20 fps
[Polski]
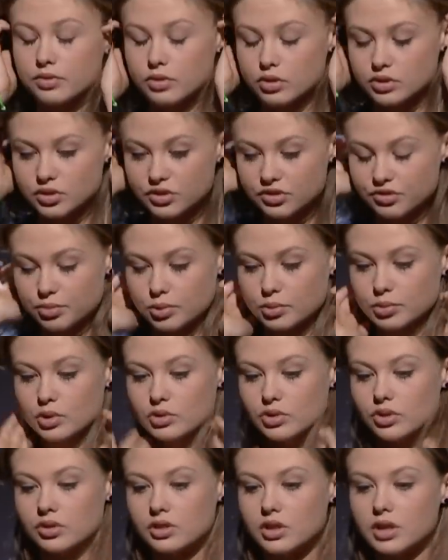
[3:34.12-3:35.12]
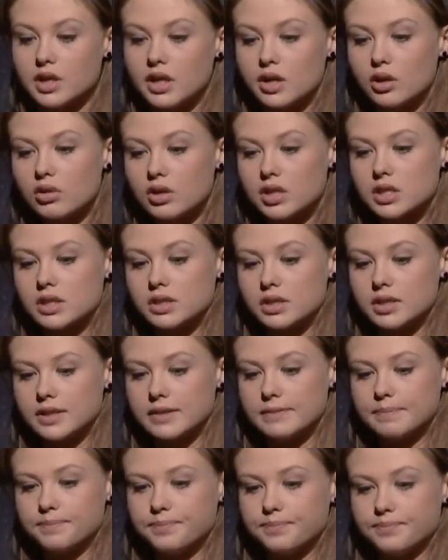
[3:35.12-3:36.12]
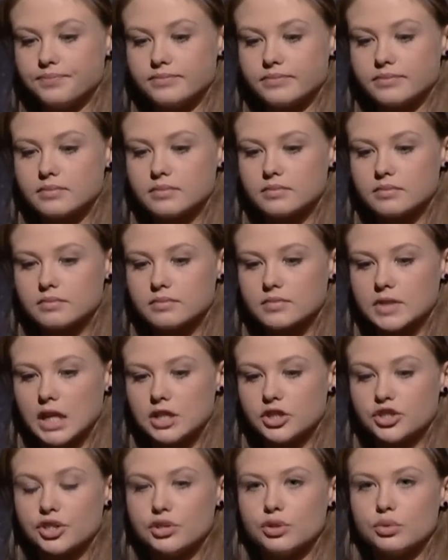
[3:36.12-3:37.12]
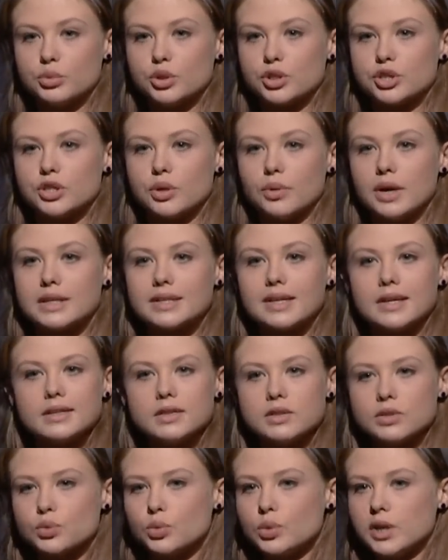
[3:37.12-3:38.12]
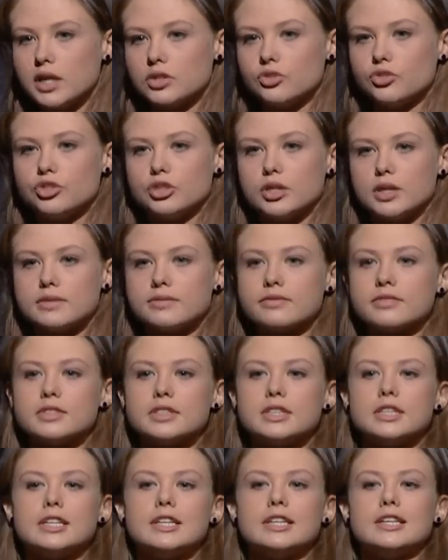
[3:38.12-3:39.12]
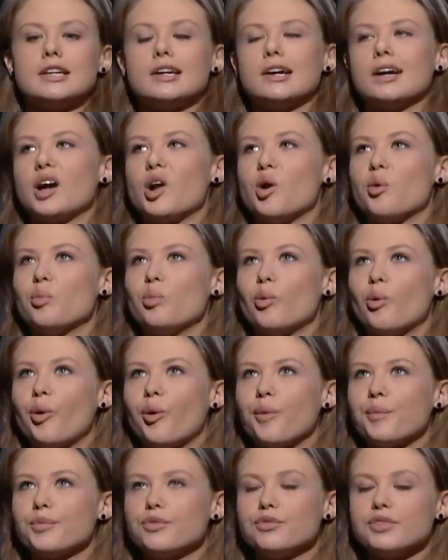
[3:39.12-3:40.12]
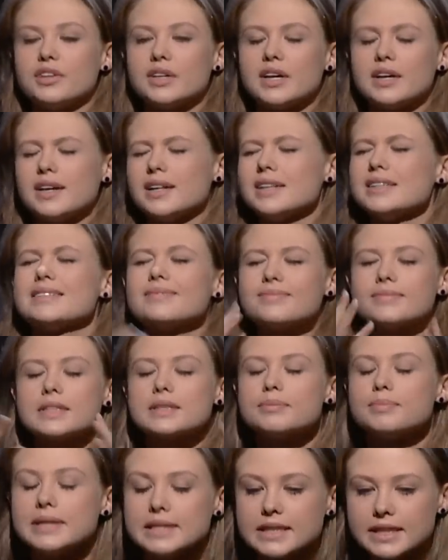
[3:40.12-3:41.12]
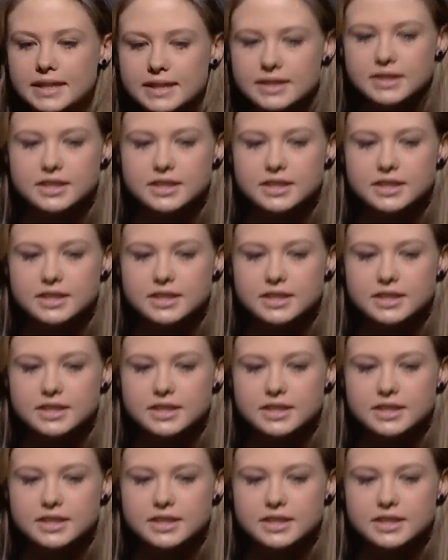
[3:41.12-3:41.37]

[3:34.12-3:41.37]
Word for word: wchodząc w próbę do ciotki Karola, że mm, Andrzej do mnie krzyczał, Anka, nie słychać cię. Mhm. Albo mówię, ale panie